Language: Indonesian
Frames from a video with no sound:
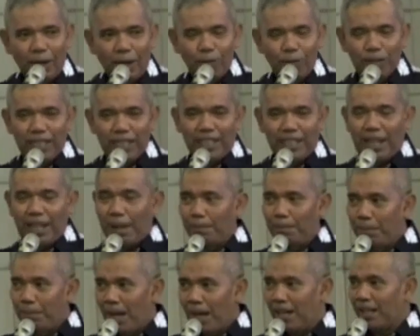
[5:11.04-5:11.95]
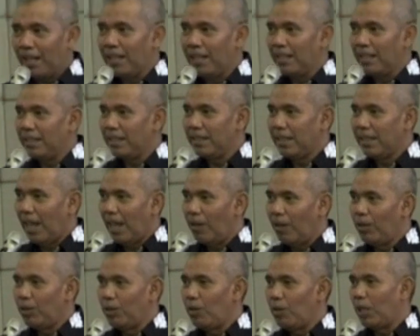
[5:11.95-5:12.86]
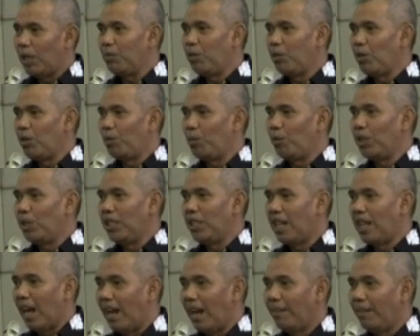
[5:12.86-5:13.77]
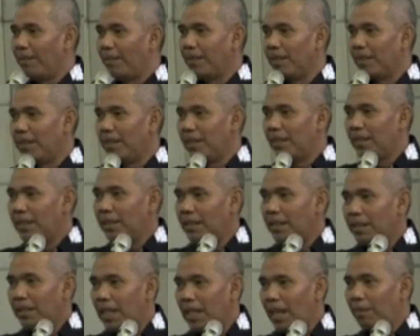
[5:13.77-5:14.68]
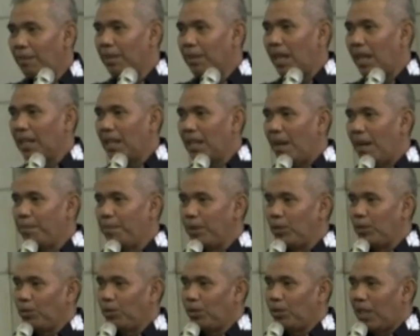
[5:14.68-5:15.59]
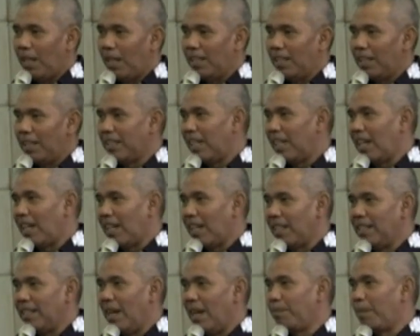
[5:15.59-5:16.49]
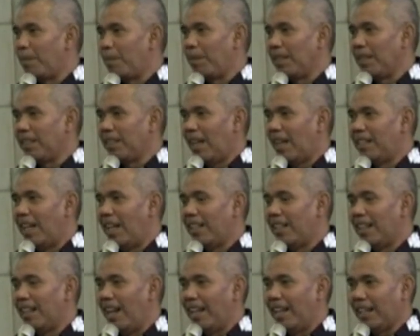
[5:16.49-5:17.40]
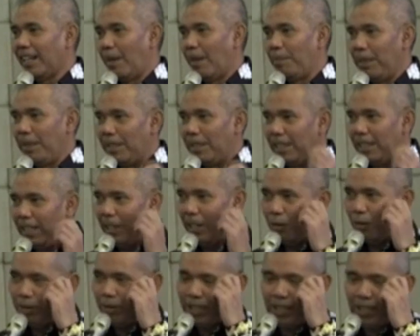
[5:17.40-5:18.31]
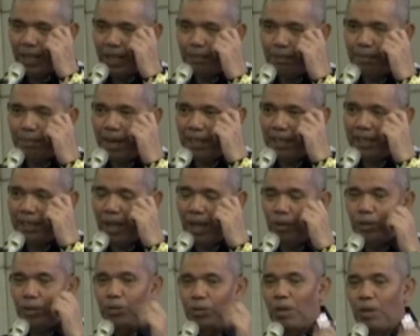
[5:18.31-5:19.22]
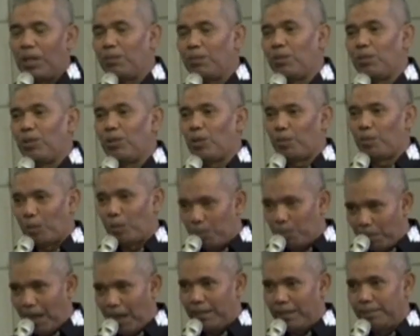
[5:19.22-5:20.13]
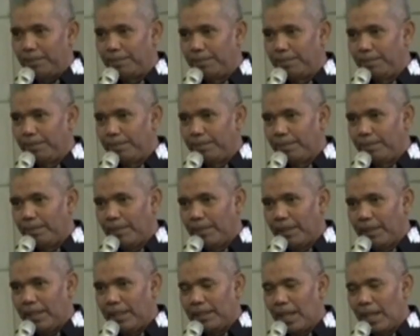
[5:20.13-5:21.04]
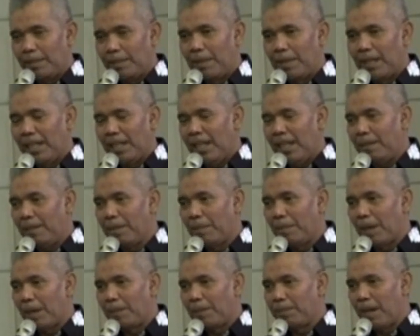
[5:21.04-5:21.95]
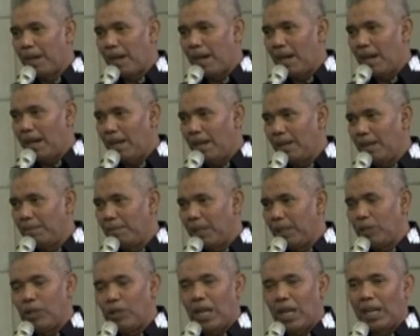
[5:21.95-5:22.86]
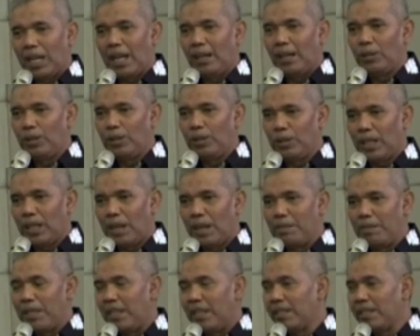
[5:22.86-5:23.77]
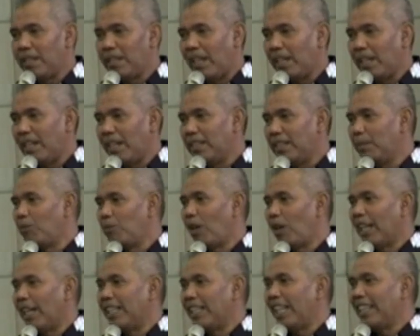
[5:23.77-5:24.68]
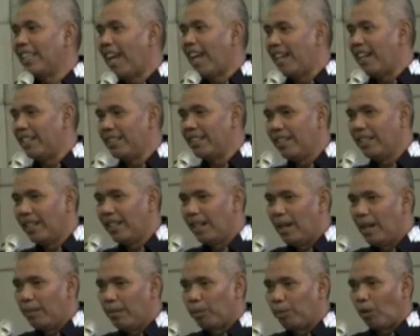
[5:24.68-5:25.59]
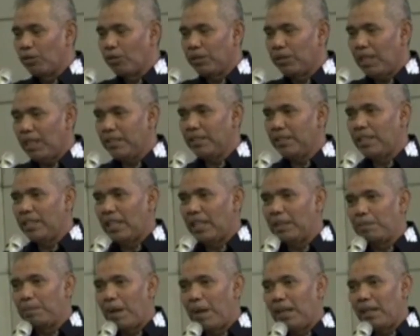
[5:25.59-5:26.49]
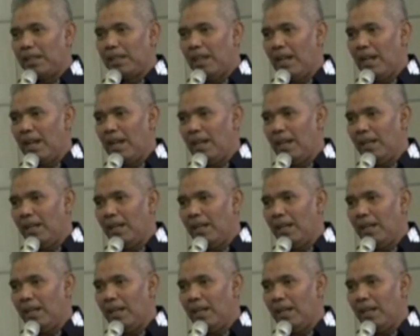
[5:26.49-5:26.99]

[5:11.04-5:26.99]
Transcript: Kabupaten Kampar ke tahun 2023 dalam rangka penyusunan rencana kerja pemerintah daerah RKPD Kabupaten Kampar tahun 2024. Kita kemarin beberapa minggu yang lalu telah menyelesaikan semua rentetan proses daripada